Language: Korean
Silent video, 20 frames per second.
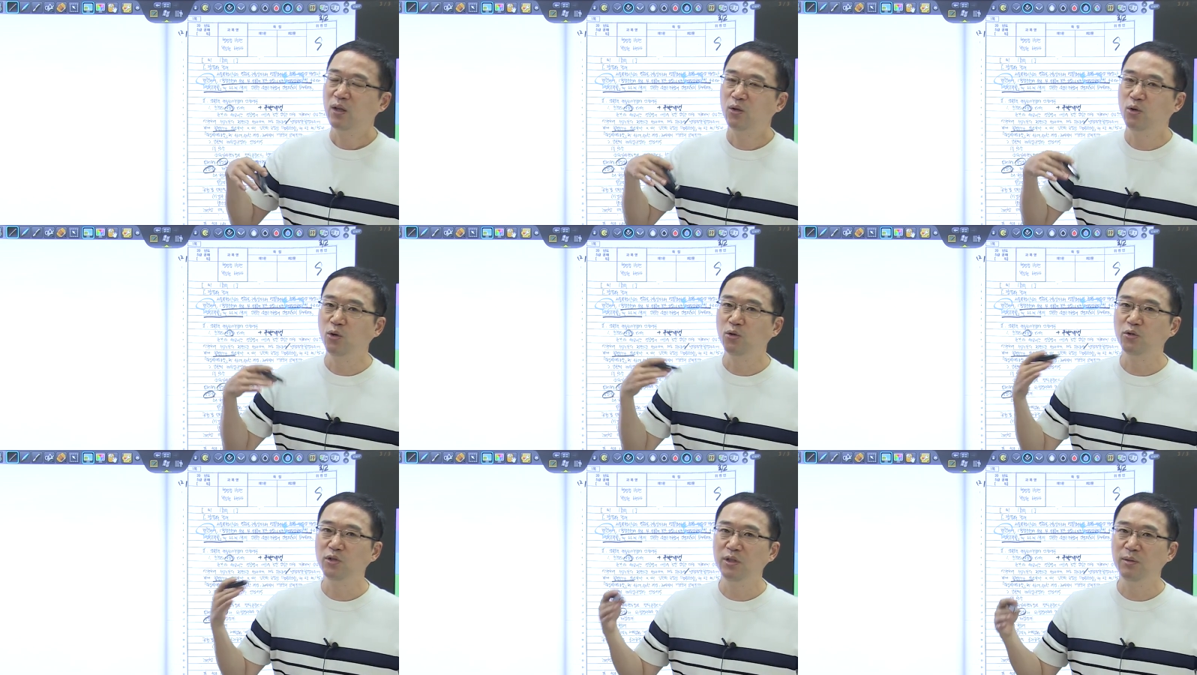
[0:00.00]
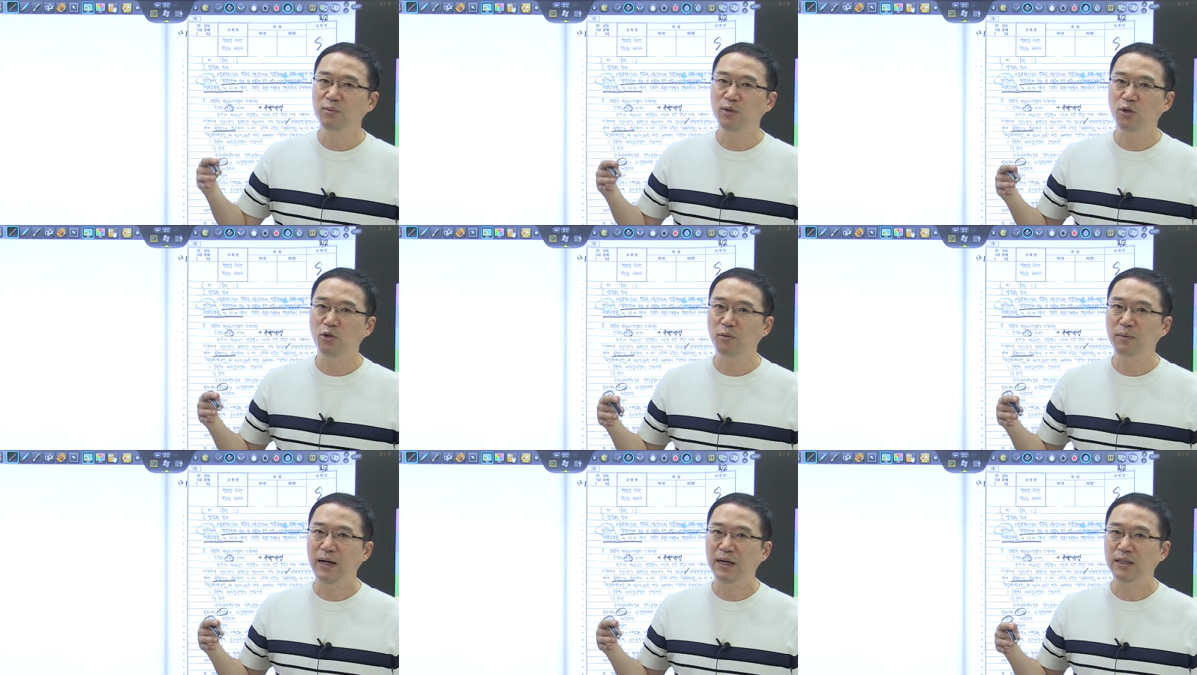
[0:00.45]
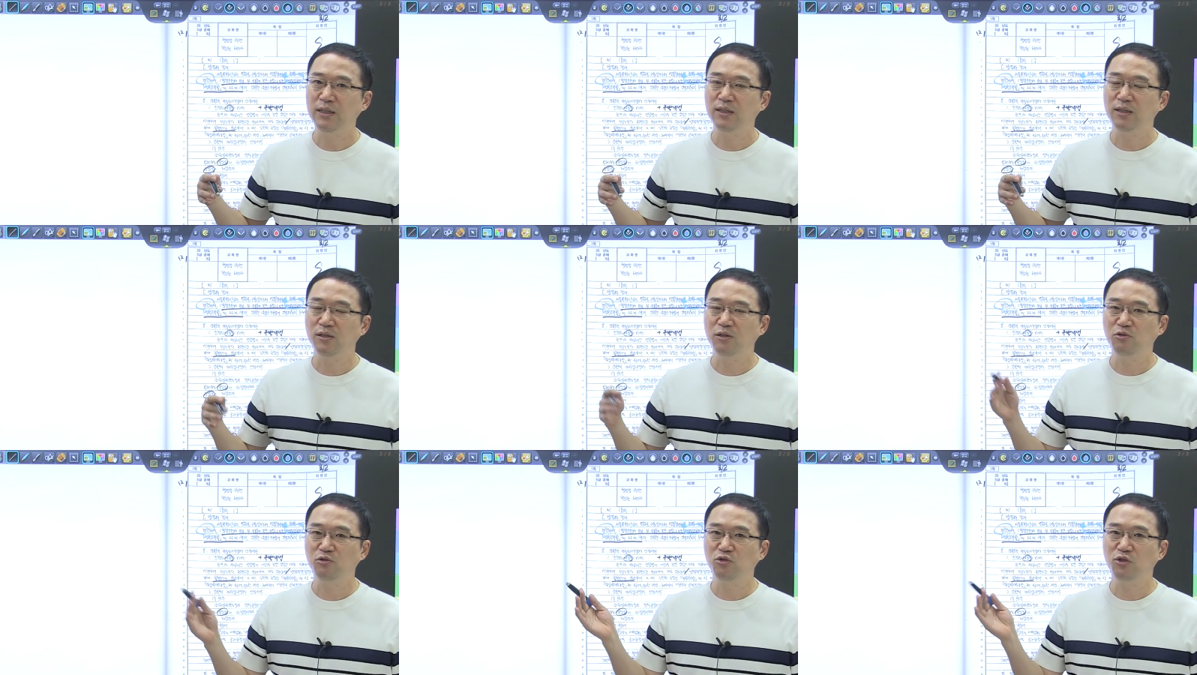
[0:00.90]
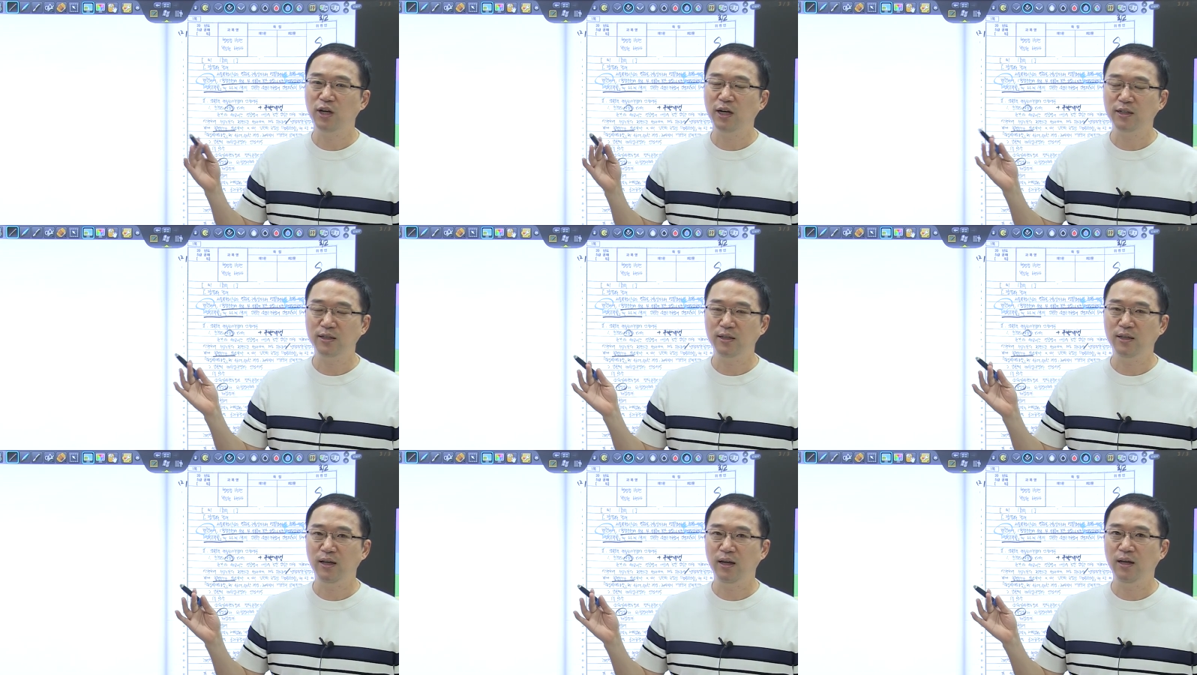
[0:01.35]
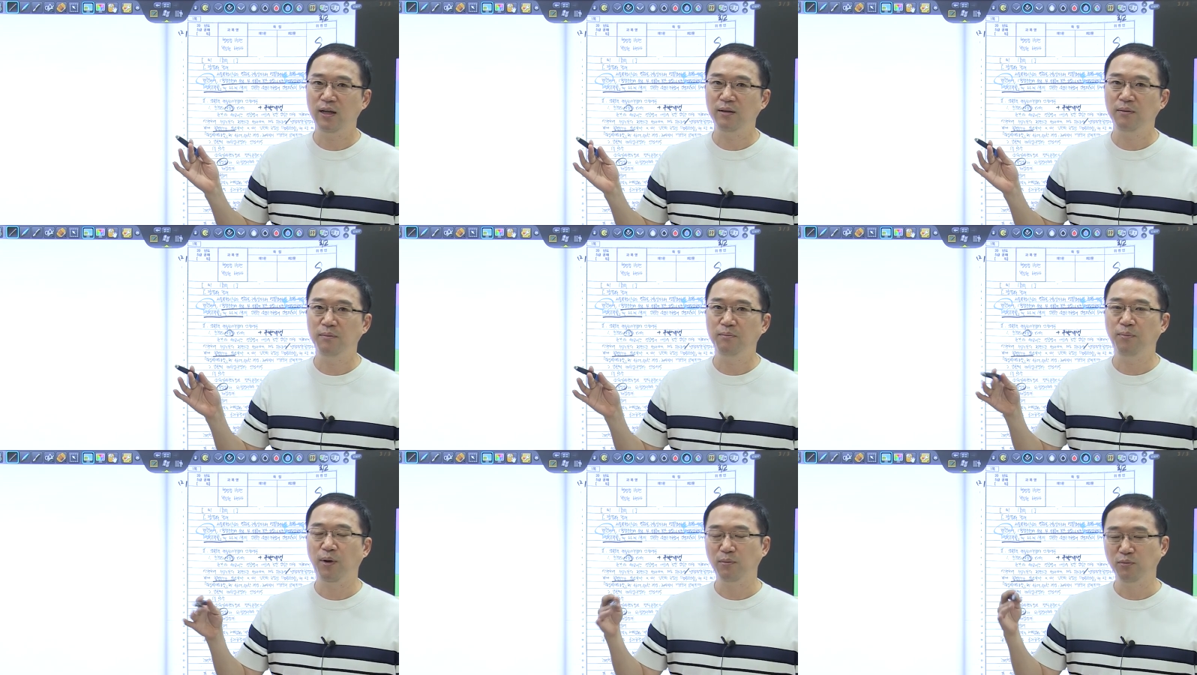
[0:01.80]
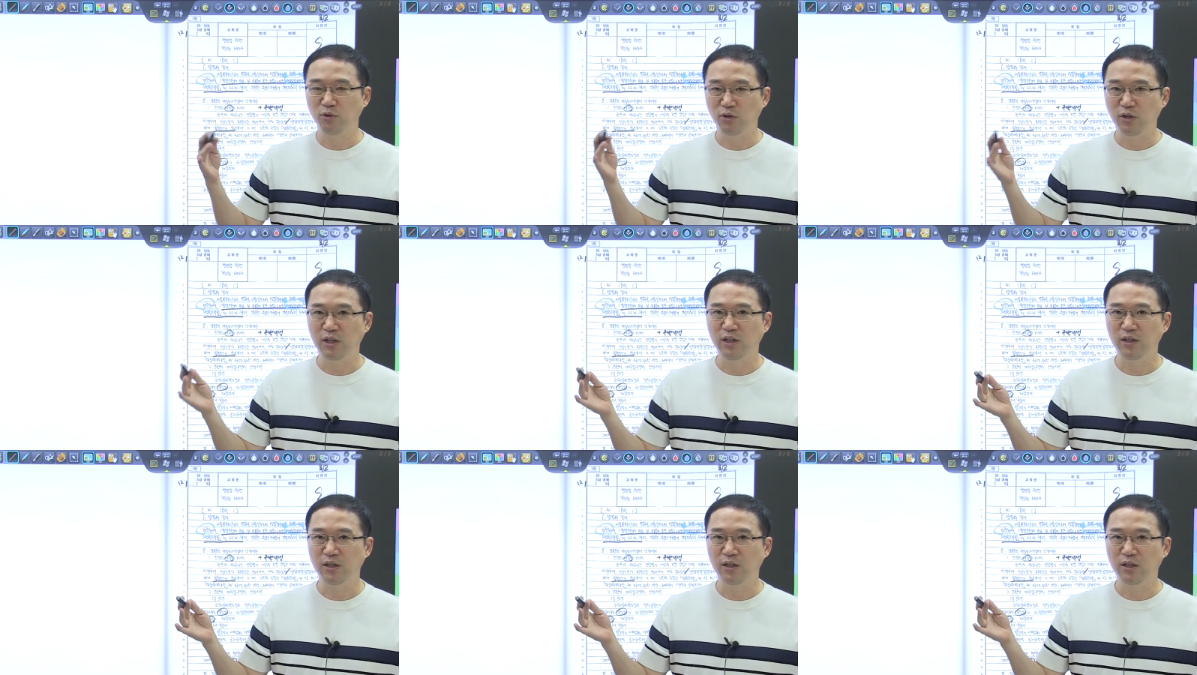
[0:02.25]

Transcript: 교수님들도 많이 쓰는 축약된 법률